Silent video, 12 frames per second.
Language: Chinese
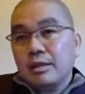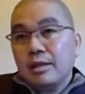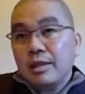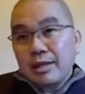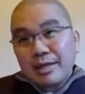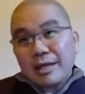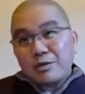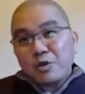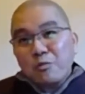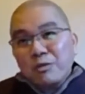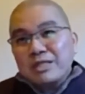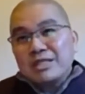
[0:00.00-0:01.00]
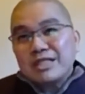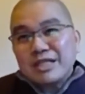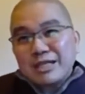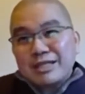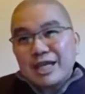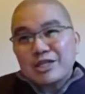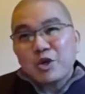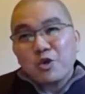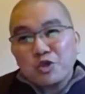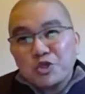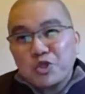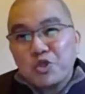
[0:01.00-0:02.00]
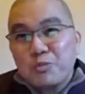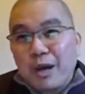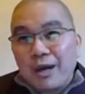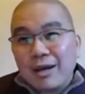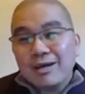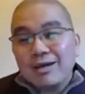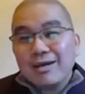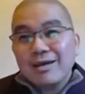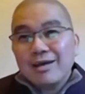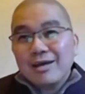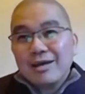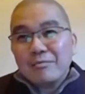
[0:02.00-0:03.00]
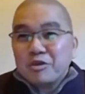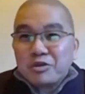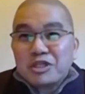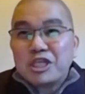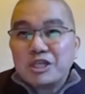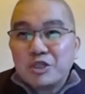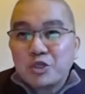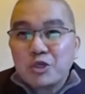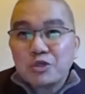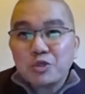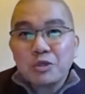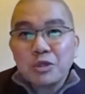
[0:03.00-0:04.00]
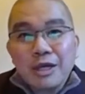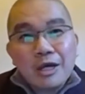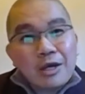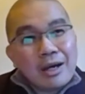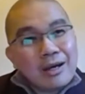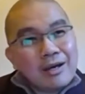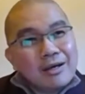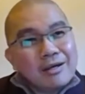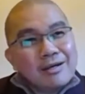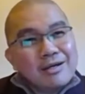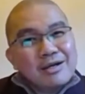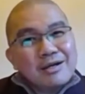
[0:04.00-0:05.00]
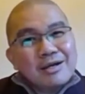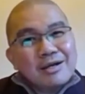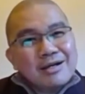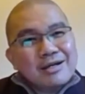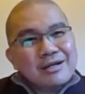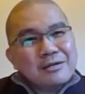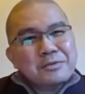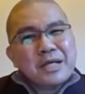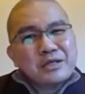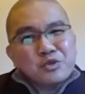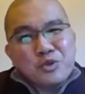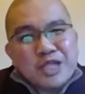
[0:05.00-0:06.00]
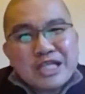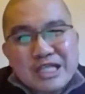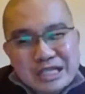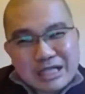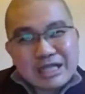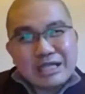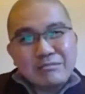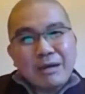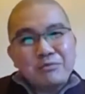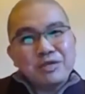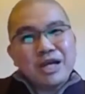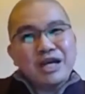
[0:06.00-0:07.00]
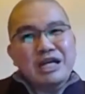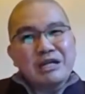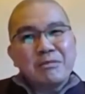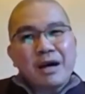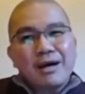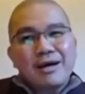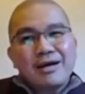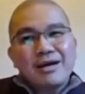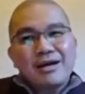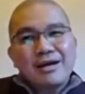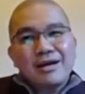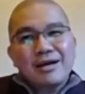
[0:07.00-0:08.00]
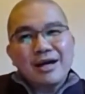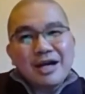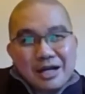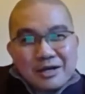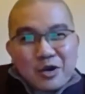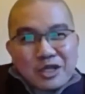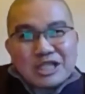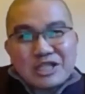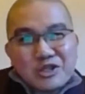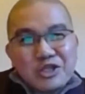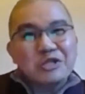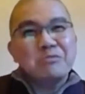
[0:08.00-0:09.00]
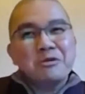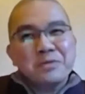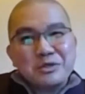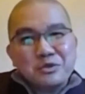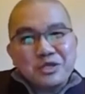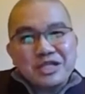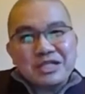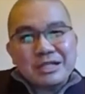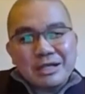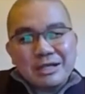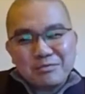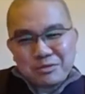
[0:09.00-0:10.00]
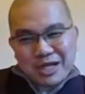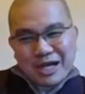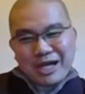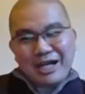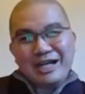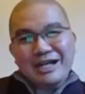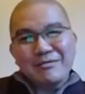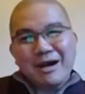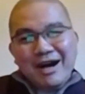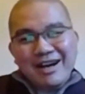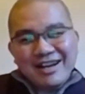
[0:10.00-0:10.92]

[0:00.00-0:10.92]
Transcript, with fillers: 那我们现在同修嘛，没有听说做呃犯五逆十恶的嘛，不可能嘛啊！管师兄，你有没有犯五逆十恶？不可能嘛！